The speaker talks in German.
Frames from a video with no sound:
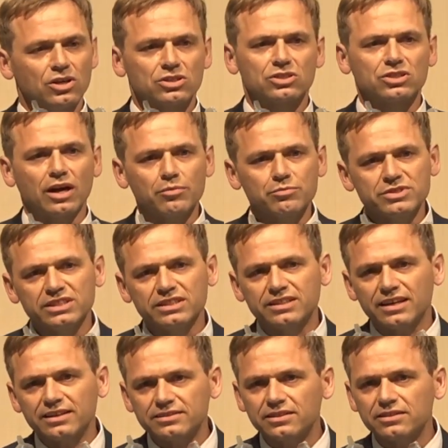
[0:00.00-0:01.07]
das haben Sie
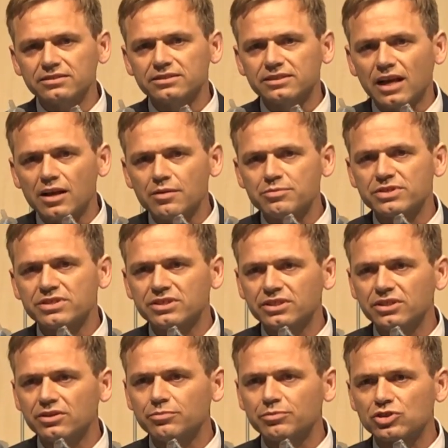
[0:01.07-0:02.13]
gestern selbst
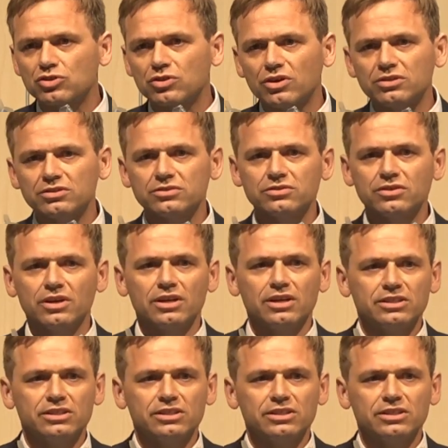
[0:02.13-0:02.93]
hier beschlossen.